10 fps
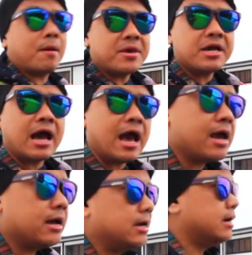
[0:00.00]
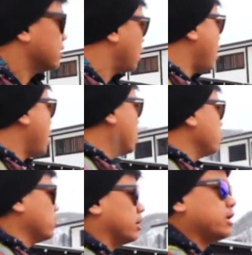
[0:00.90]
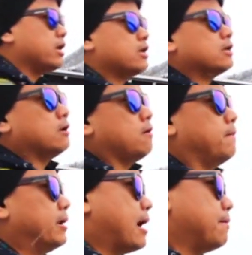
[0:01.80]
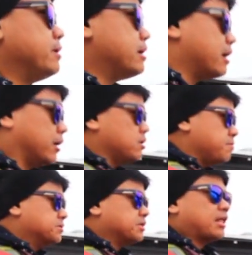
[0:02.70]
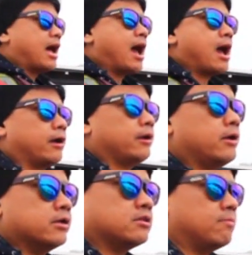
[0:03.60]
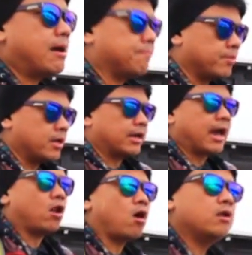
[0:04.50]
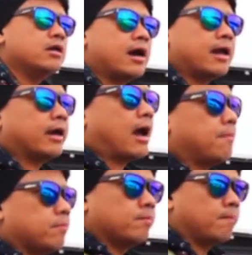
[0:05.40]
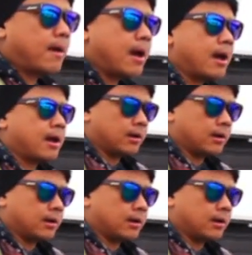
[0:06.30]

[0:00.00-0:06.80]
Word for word: กามิฮะก็อยู่ทางนี้แม่น้ำเนี่ยเขาจะมีเส้นทางสำหรับการล่องเรือนะครับมา